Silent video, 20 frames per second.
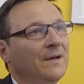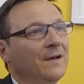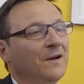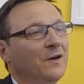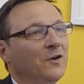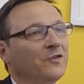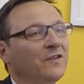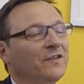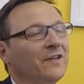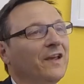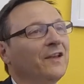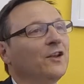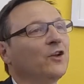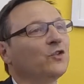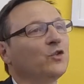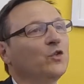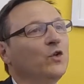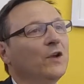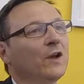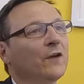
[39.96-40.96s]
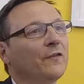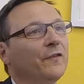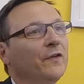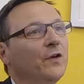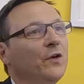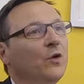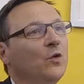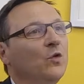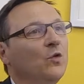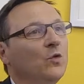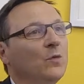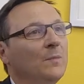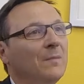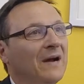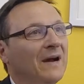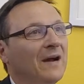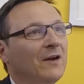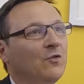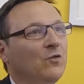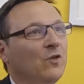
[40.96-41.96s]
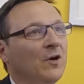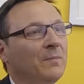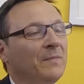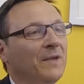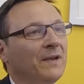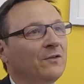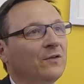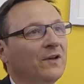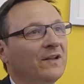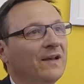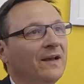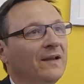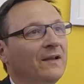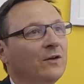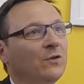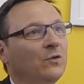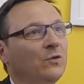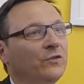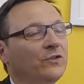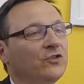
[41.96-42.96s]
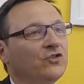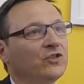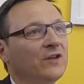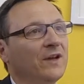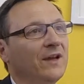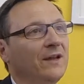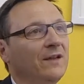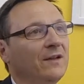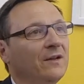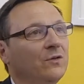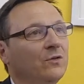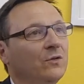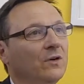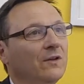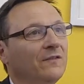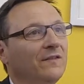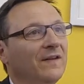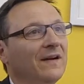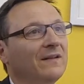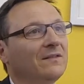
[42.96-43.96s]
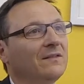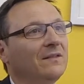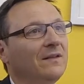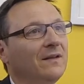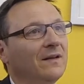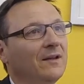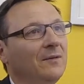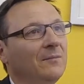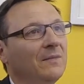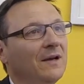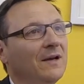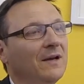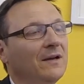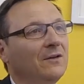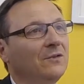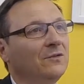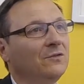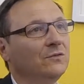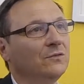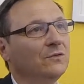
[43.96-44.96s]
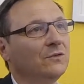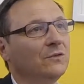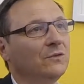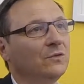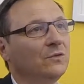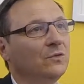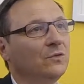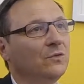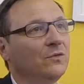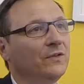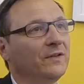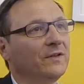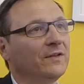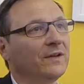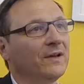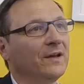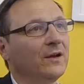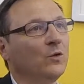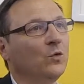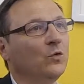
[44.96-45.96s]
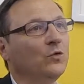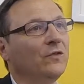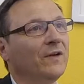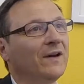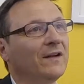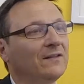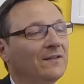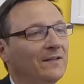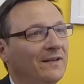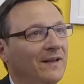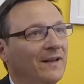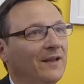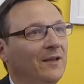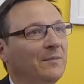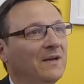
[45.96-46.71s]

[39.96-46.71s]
Also es sind natürlich viele Mängel, aber wir unterscheiden unterscheiden unter wesentliche Mängel und äh, unwesentliche